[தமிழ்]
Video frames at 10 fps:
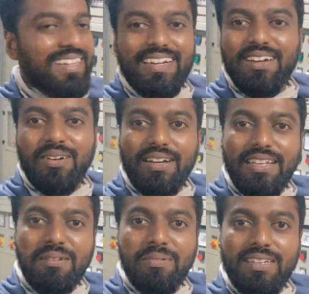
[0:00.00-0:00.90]
என்னோட
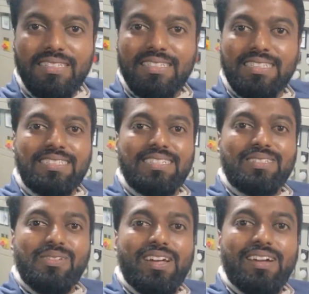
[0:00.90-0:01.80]
டியர் பிரதர்ஸ் அண்ட் சிஸ்டர்ஸ்
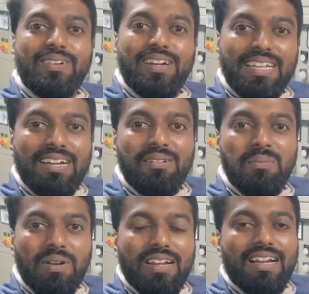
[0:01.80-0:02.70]
கூட ஒரு ட்ராவல்
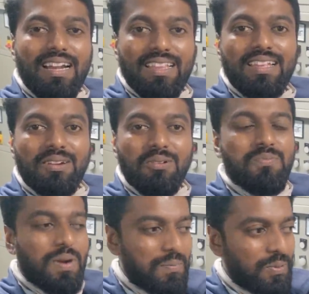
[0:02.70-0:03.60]
பண்ணால் நல்லா தான் இருக்கும்
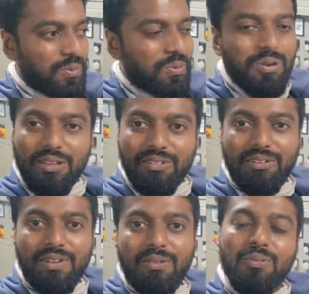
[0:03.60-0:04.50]
பார்ப்போம் கூடிய
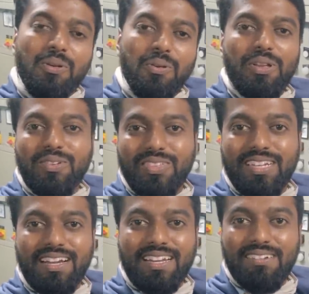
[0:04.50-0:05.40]
விரைவில் உங்கள் கூடயே வந்து
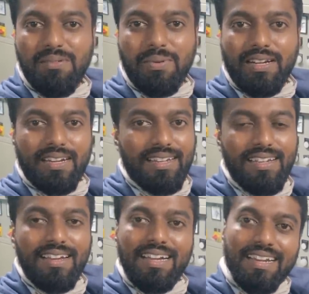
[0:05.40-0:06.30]
நான் ட்ராவல் பண்ணுறேன்
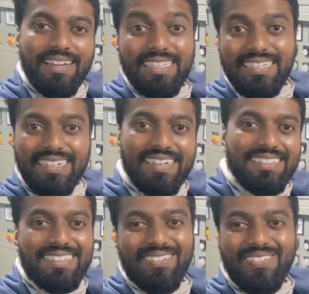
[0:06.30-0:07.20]
ட்ரெயின் ஜேர்னினா
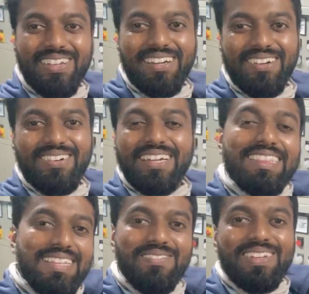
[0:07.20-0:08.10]
செம்மையாக இருக்கும்
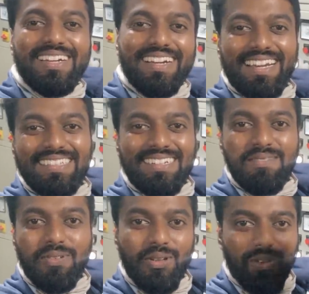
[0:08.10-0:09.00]
எத்தனை பேருக்கு ட்ரெயின் ஜர்னி
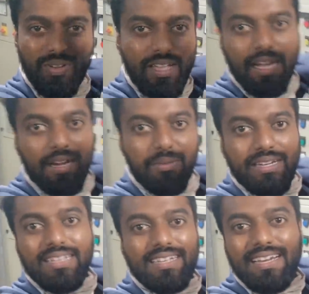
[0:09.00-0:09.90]
பிடிக்கும்
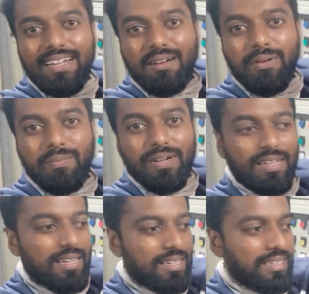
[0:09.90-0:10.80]
அப்படின்றத கீழே கமெண்ட்
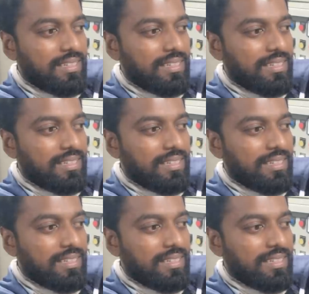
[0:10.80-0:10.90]
பண்ணுங்கள்